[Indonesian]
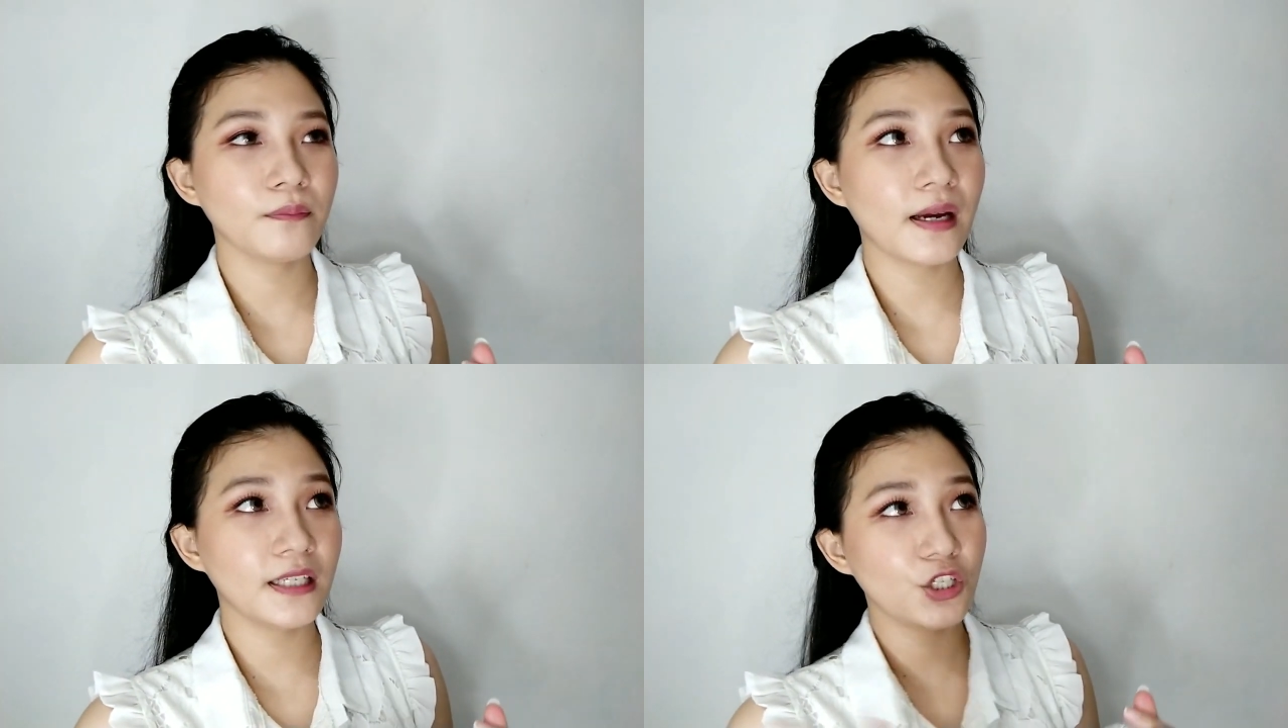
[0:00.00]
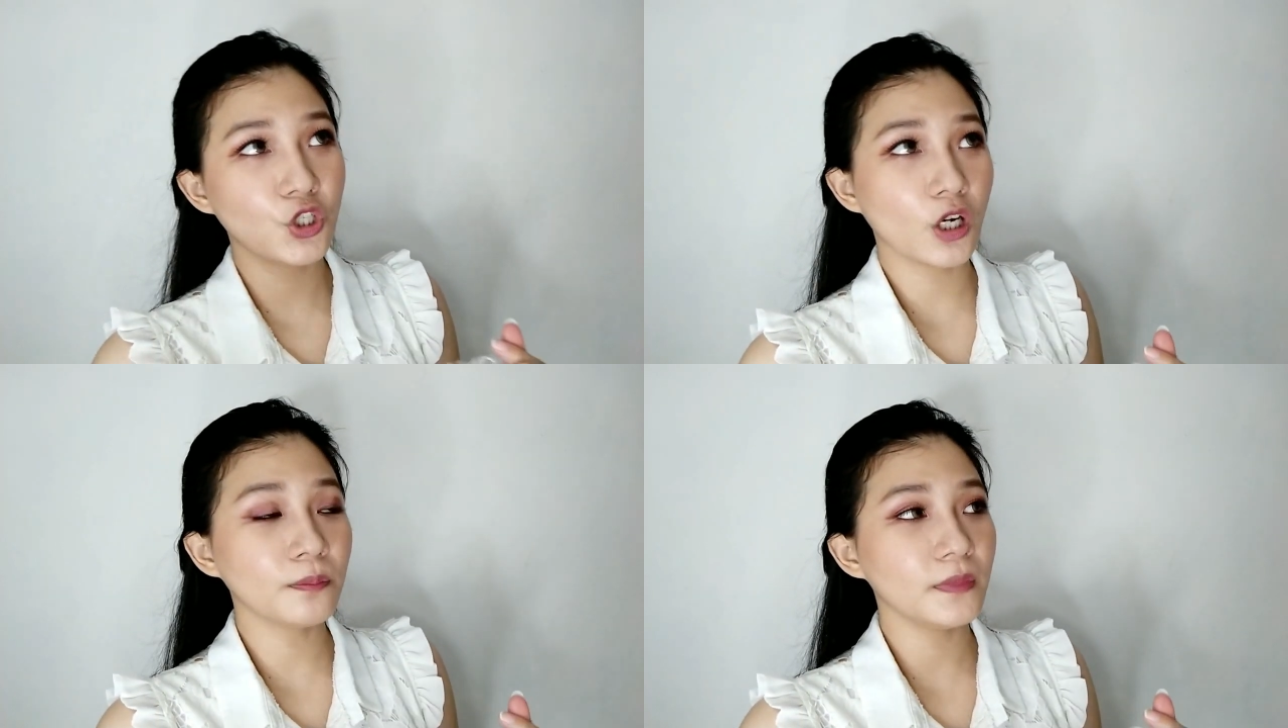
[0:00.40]
body
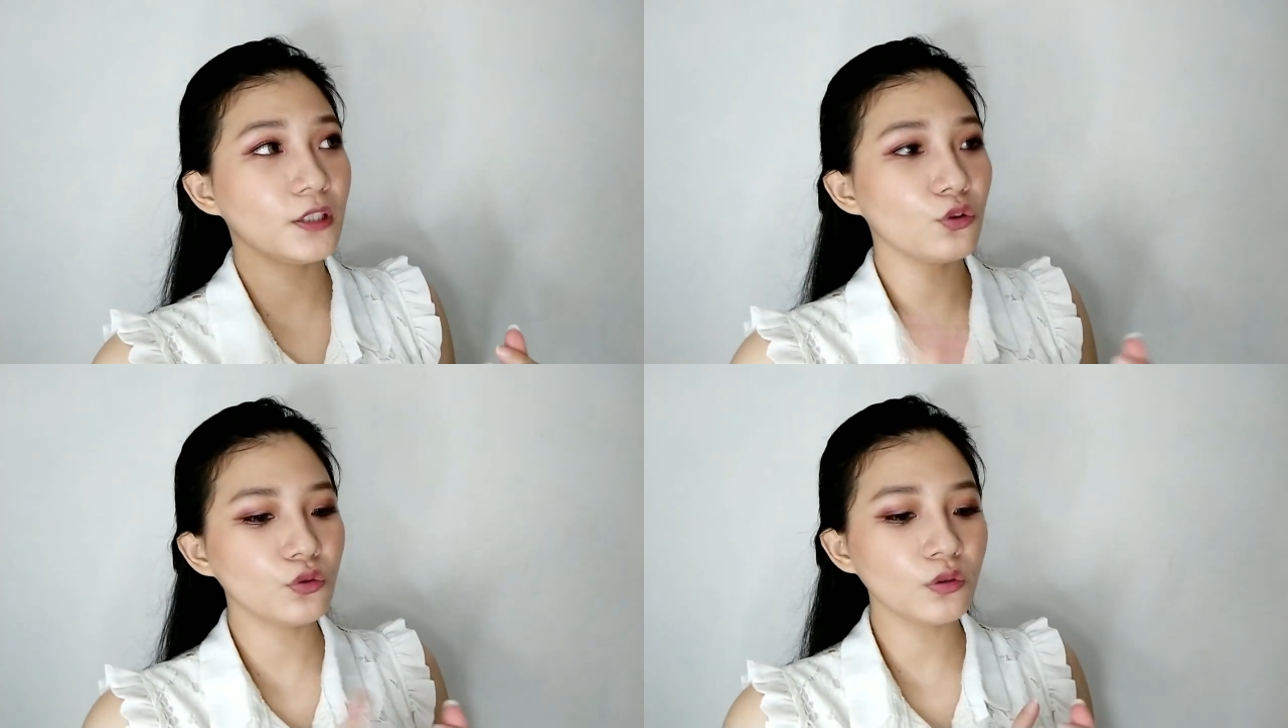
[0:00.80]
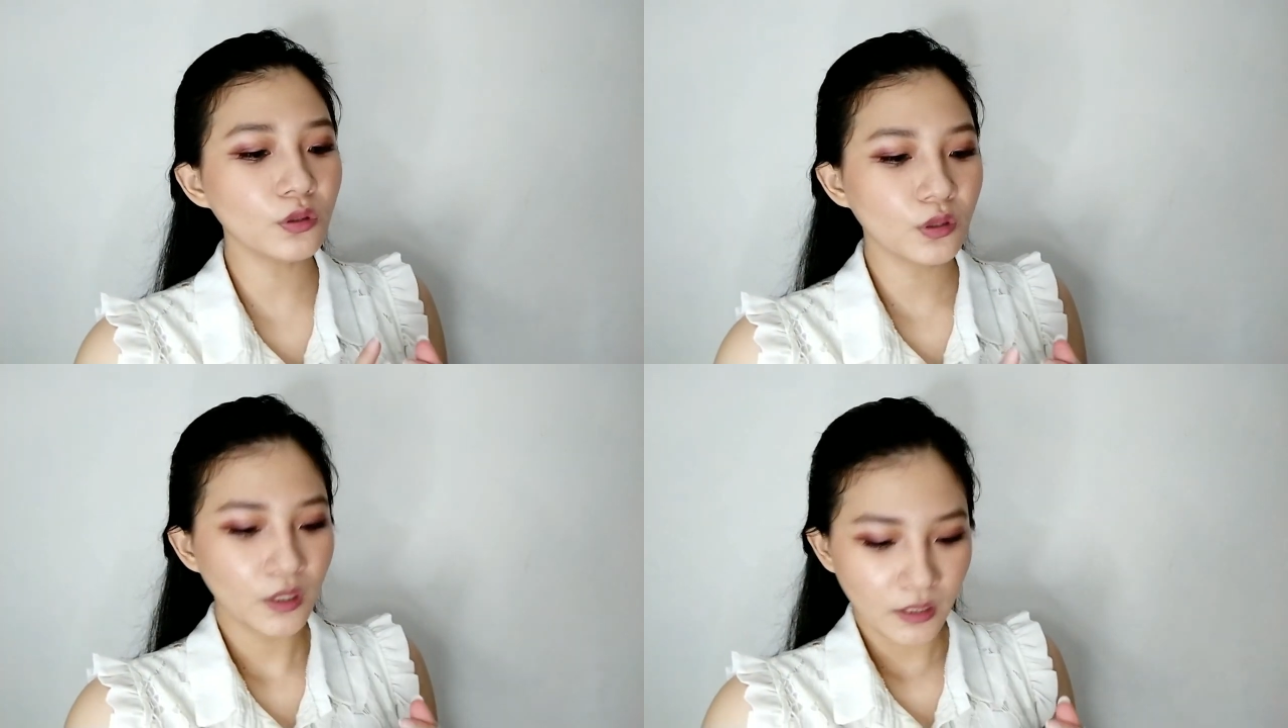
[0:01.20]
shop
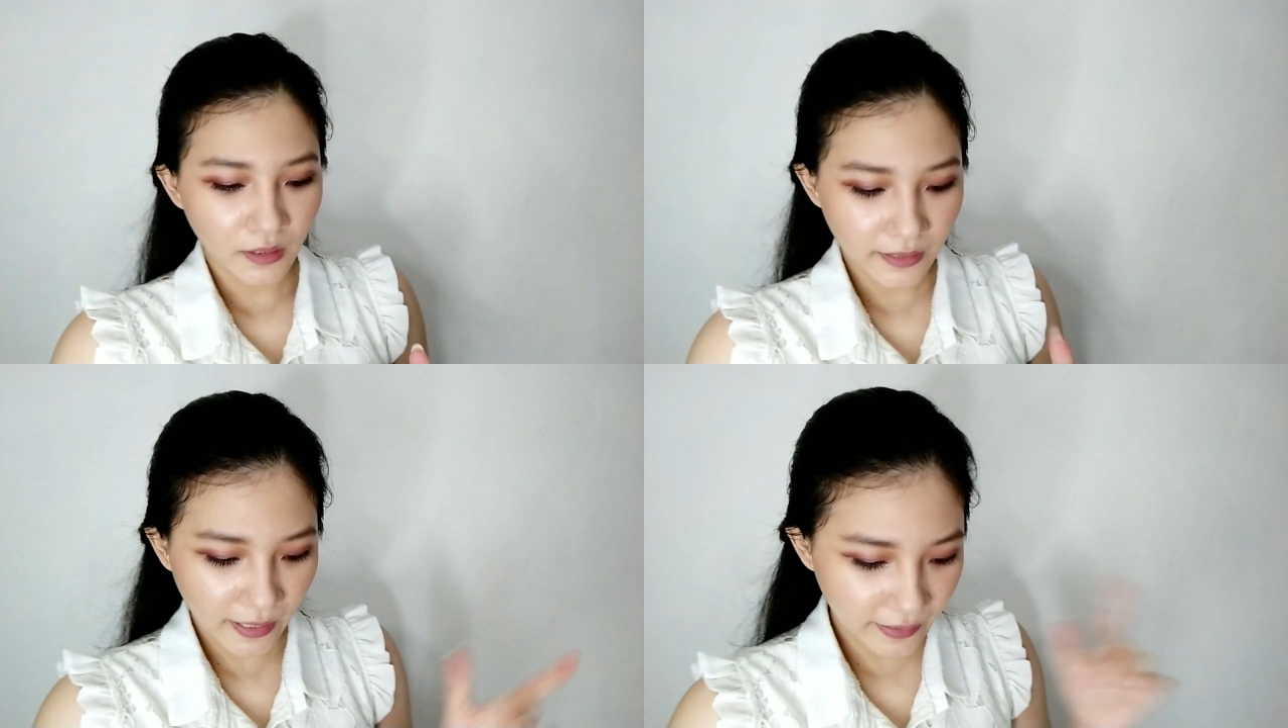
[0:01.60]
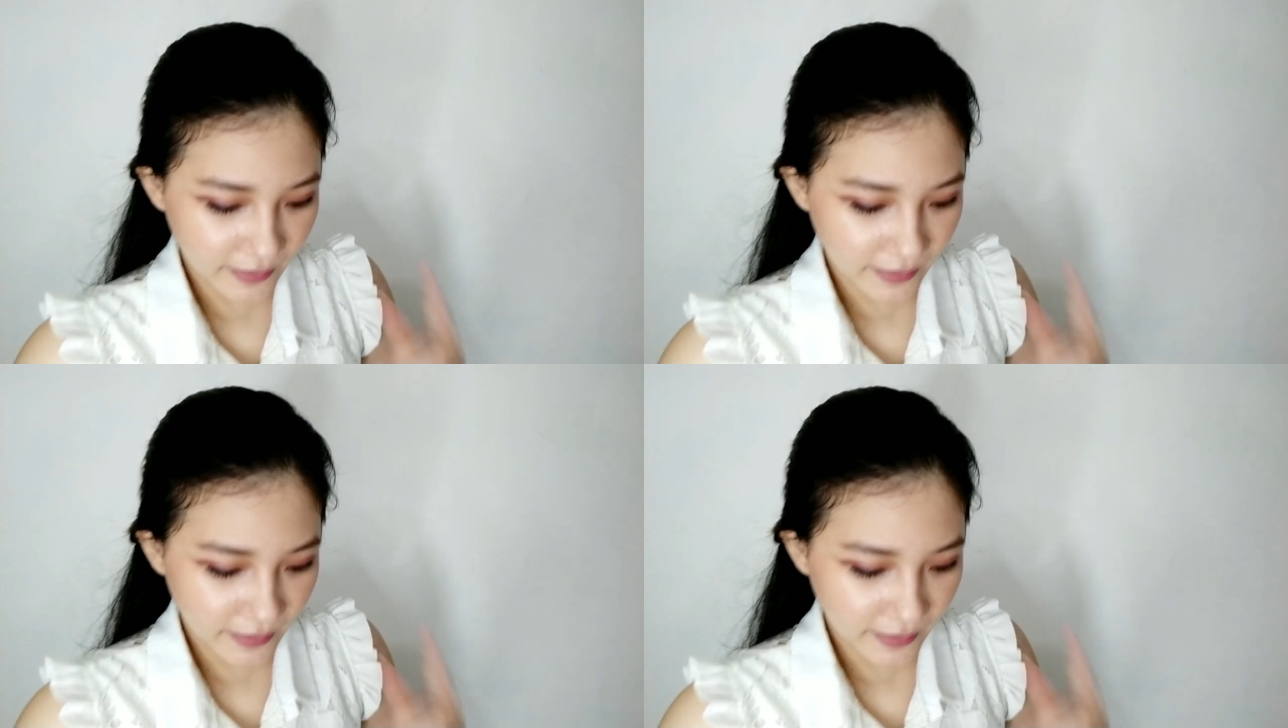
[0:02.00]
itu yang